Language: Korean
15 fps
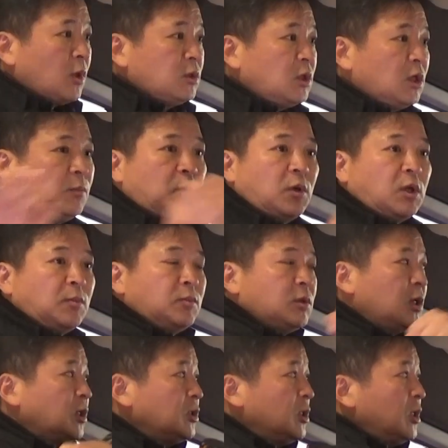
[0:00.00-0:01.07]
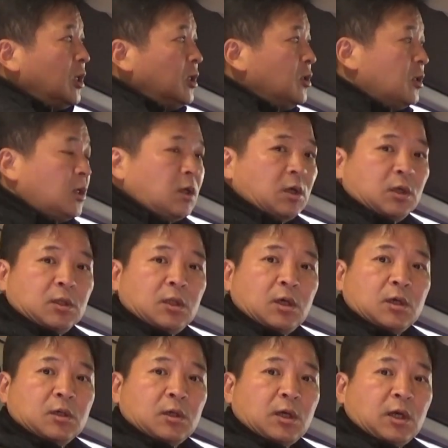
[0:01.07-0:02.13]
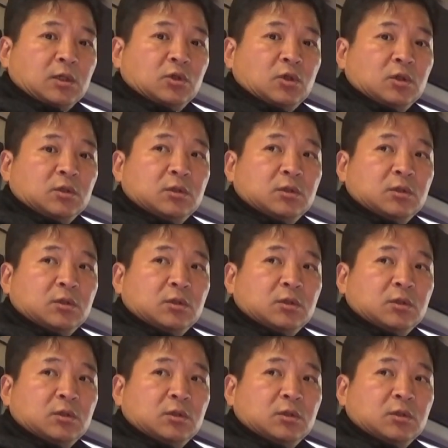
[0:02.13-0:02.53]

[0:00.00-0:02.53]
굉장히 편합니다. 실내에 이렇게 딱 앉아